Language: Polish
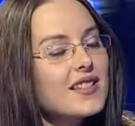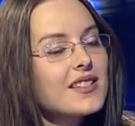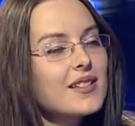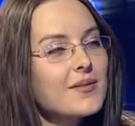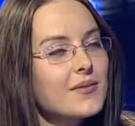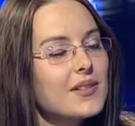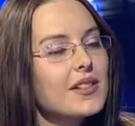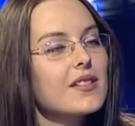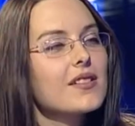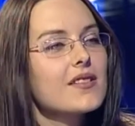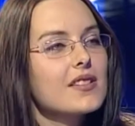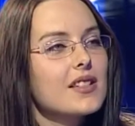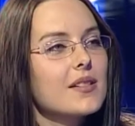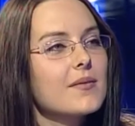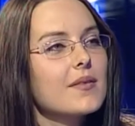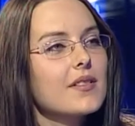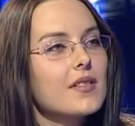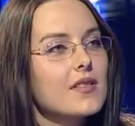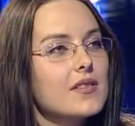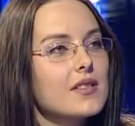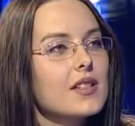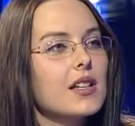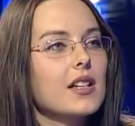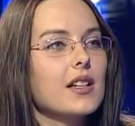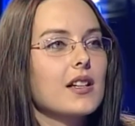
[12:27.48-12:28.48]
Jestem tego
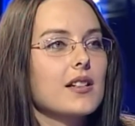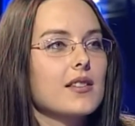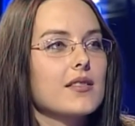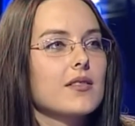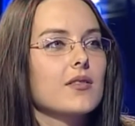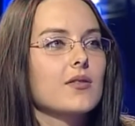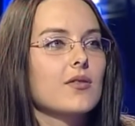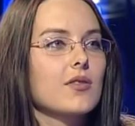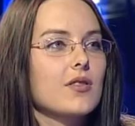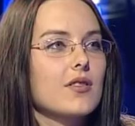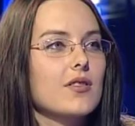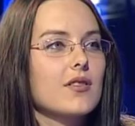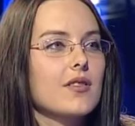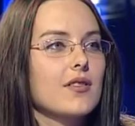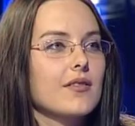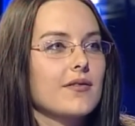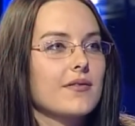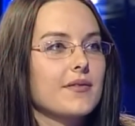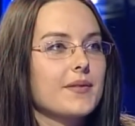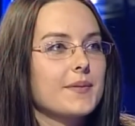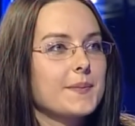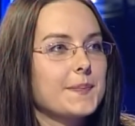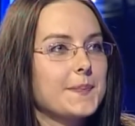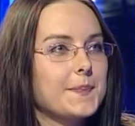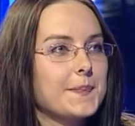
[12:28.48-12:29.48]
samego zdania, co
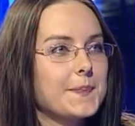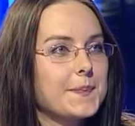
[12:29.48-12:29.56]
Krzysztof.